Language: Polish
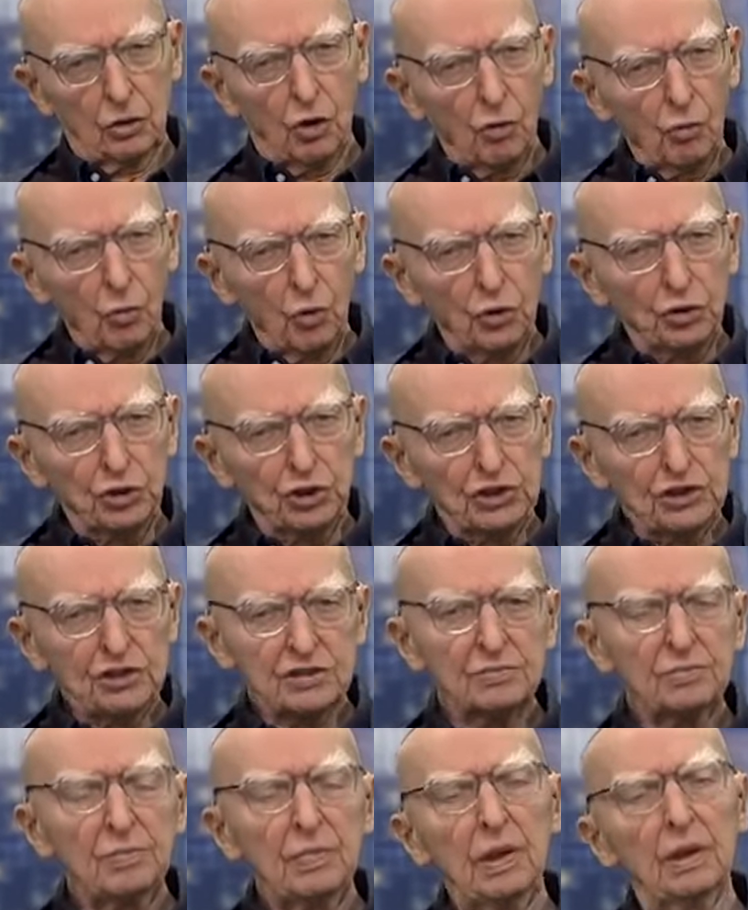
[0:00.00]

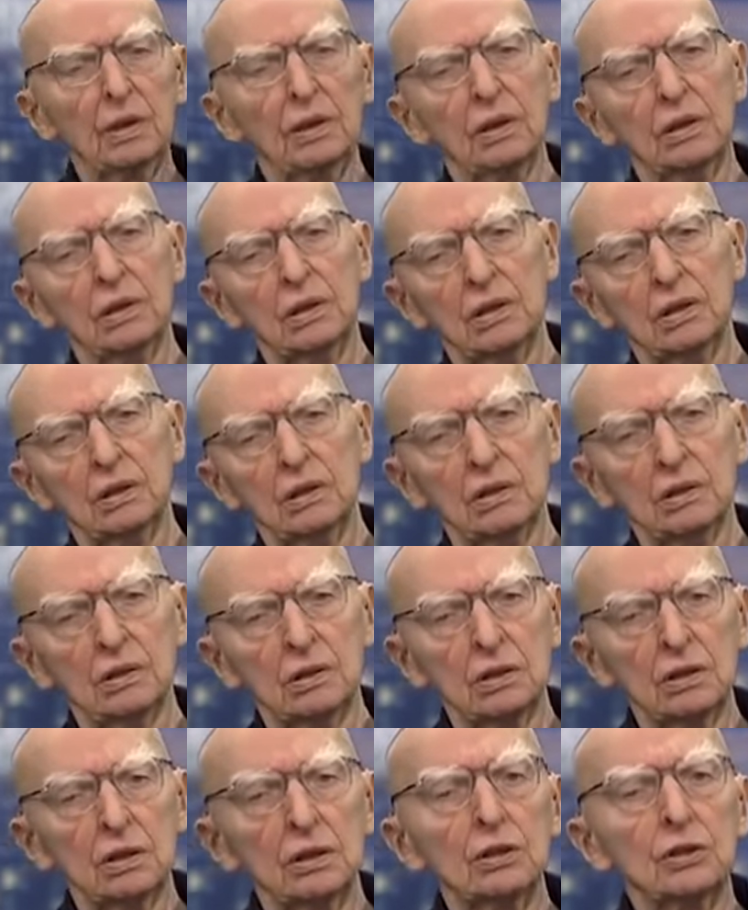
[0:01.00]
komunizm
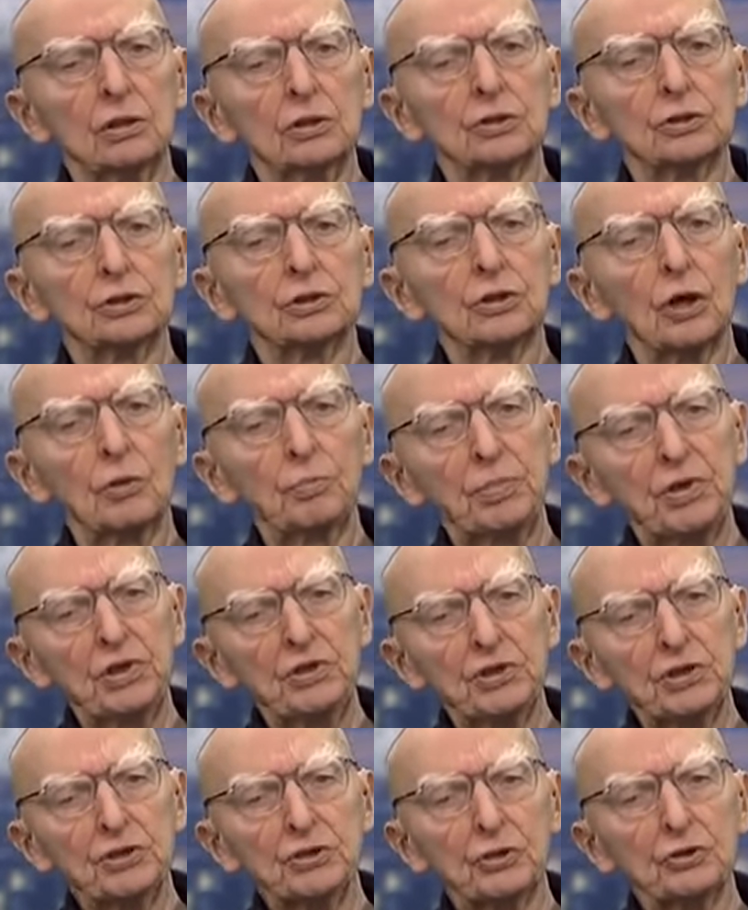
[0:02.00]

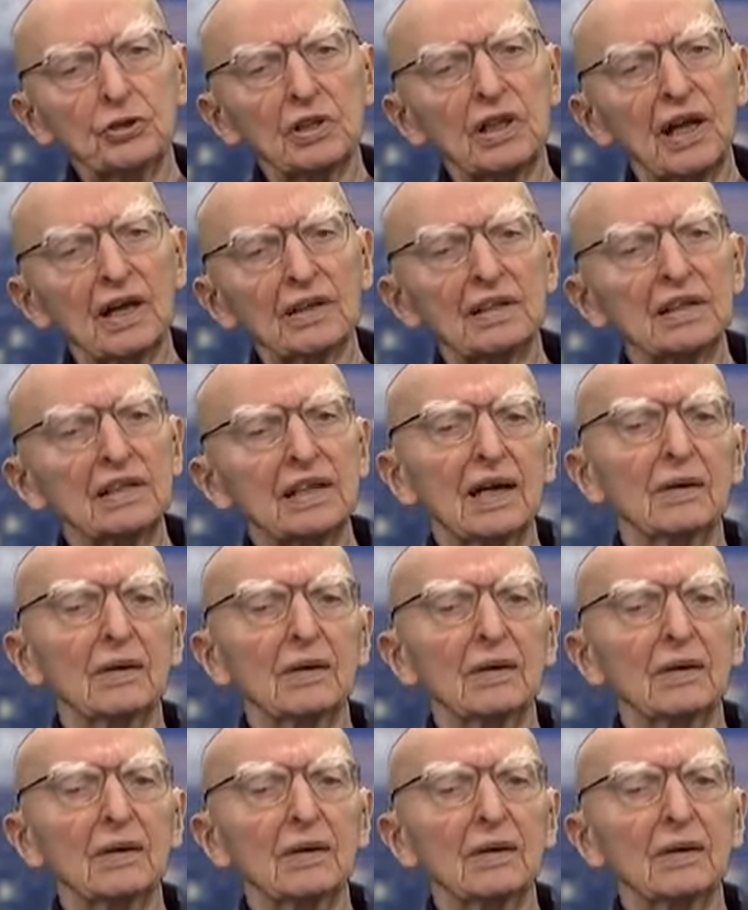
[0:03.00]
150 lat